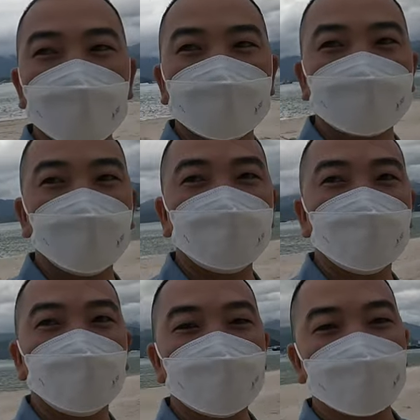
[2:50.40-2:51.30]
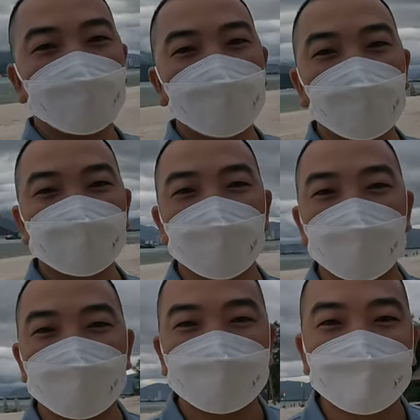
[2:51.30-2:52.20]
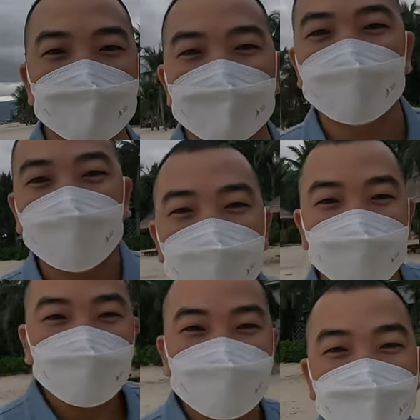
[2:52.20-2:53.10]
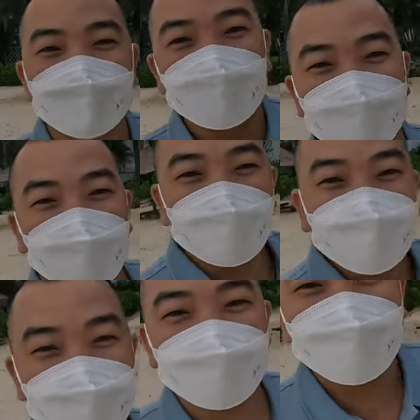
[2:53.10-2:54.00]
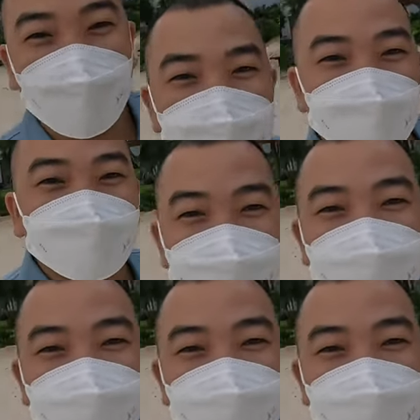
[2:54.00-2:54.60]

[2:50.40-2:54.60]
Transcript: coi bạn chống rung nó như thế nào nha đấy hiện tại mình đang chạy